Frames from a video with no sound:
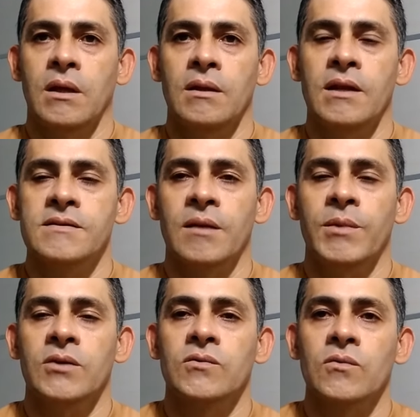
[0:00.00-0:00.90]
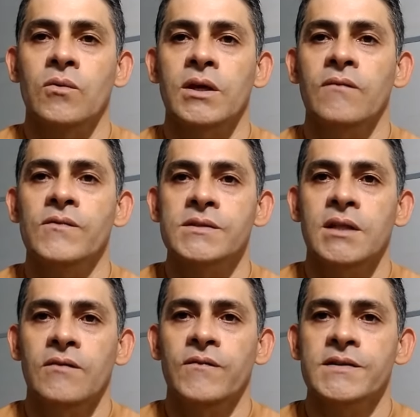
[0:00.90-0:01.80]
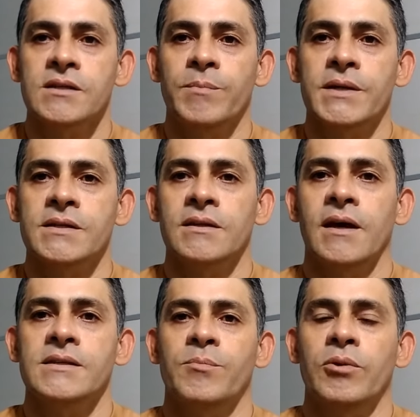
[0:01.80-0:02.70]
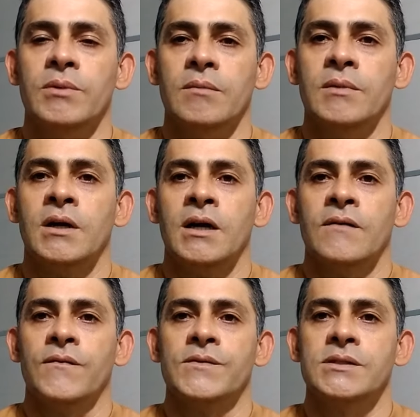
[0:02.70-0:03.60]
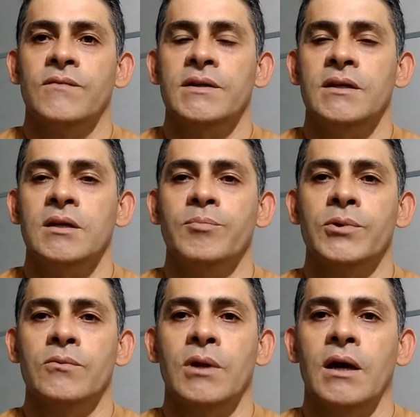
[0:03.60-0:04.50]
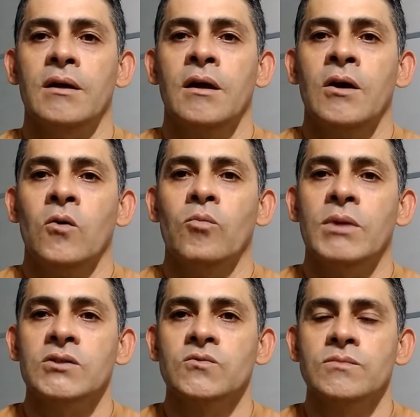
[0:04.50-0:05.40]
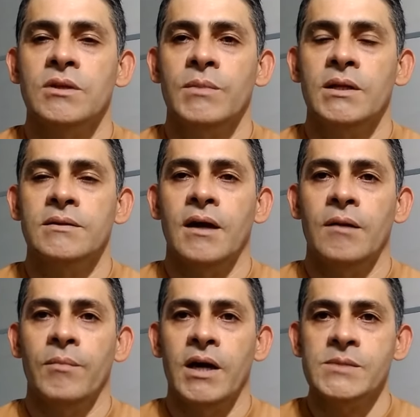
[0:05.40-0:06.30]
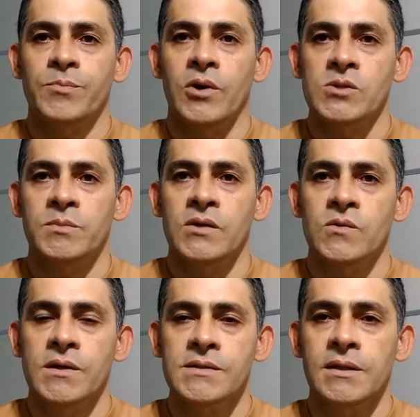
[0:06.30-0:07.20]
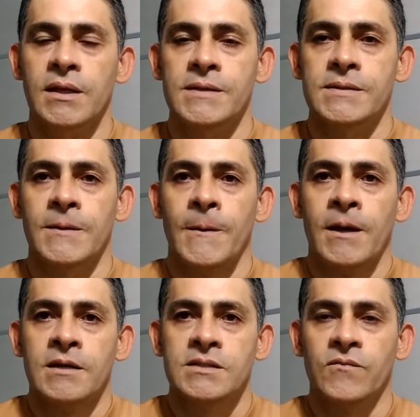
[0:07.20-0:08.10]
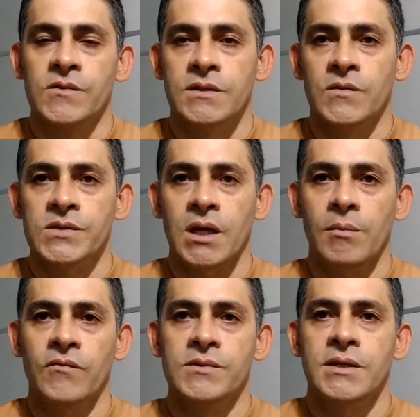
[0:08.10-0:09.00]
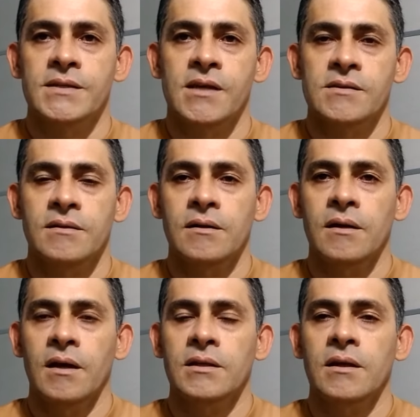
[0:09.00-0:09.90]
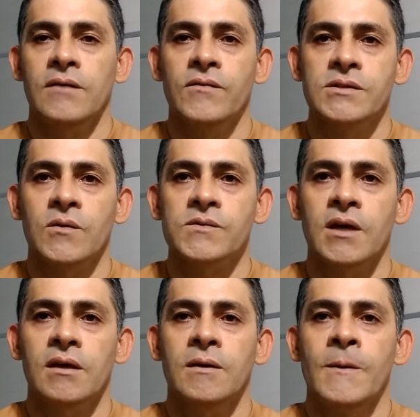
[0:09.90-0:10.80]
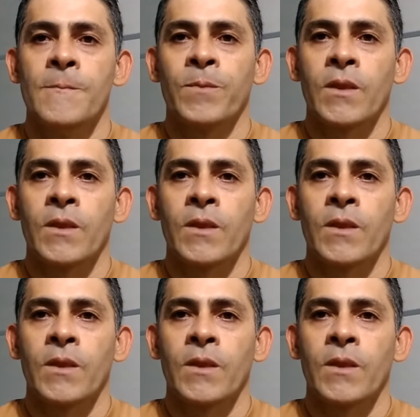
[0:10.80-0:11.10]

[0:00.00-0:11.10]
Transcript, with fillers: de alistamento, o que você deve fazer para sanar esse problema? Você vai ter que procurar uma junta militar mais próximo da sua residência. Se você não sabe, você acessa a internet e ali você consegue